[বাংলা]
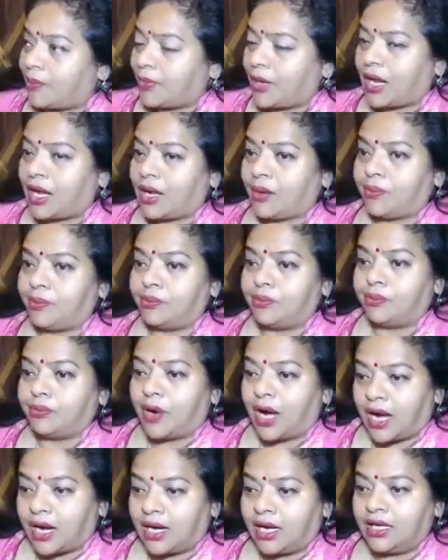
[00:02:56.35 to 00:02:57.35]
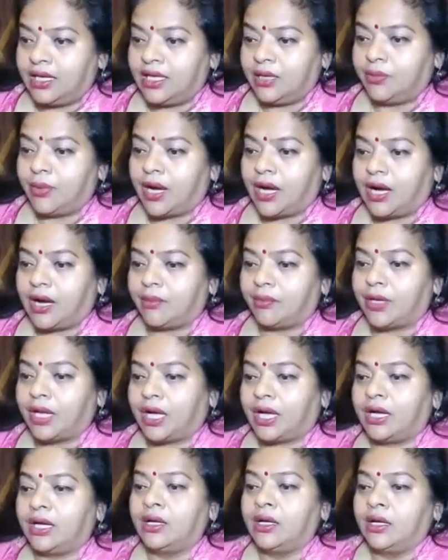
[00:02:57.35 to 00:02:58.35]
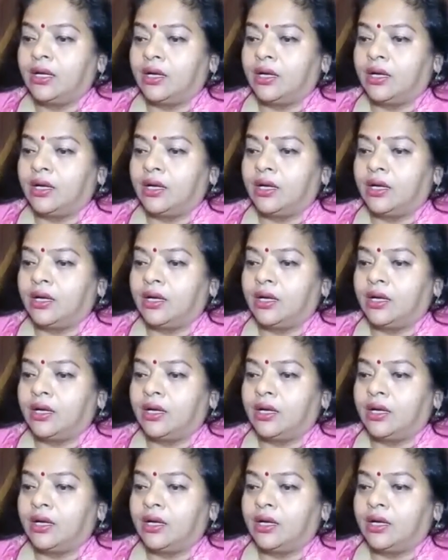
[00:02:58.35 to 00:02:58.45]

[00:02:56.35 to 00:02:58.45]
আমরা বাঙালি বা আমরা